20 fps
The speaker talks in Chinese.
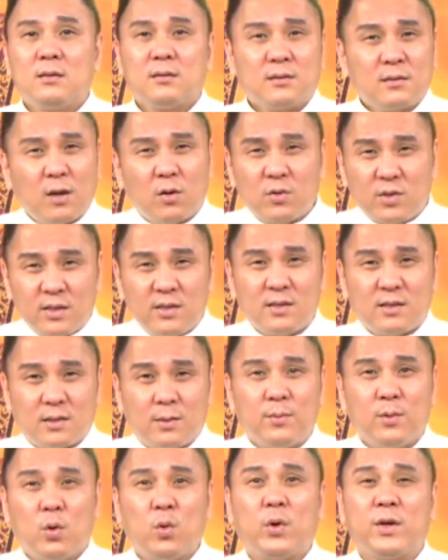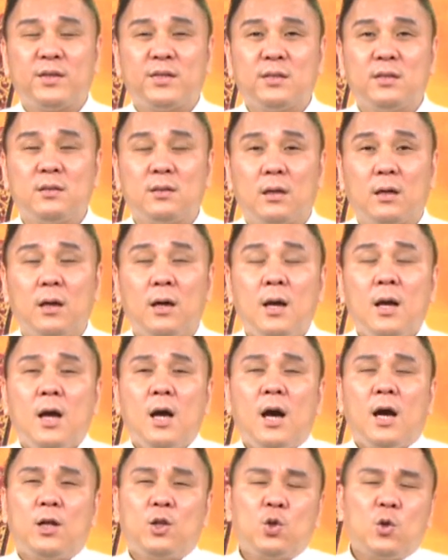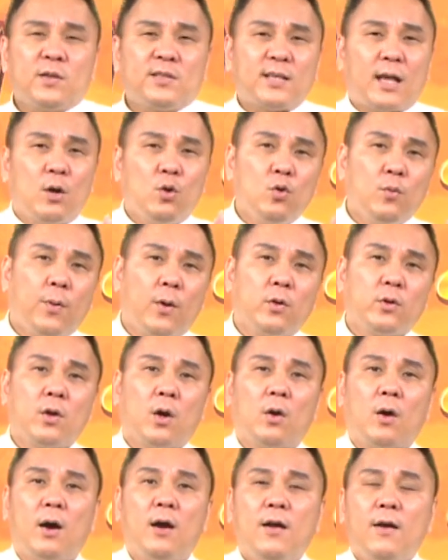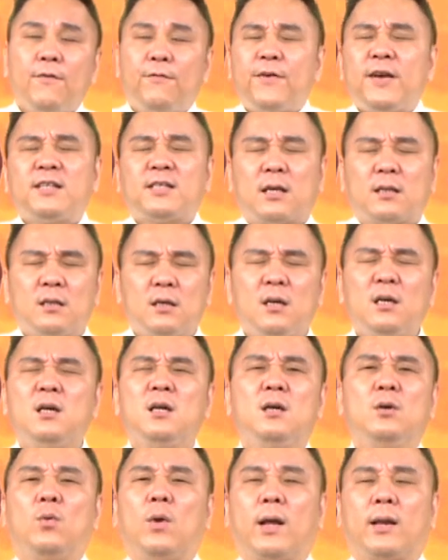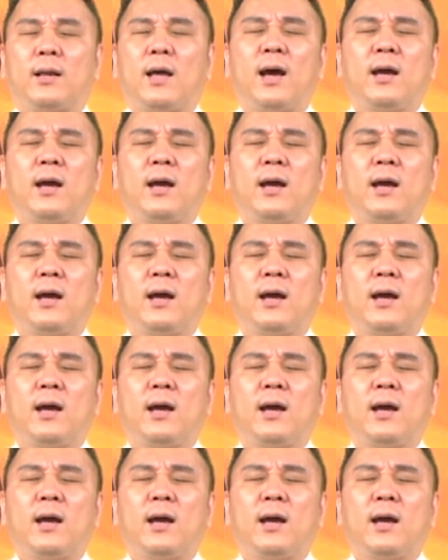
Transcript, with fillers: 这到底是怎么回事呢？很多散户朋友啊，非常的扼腕。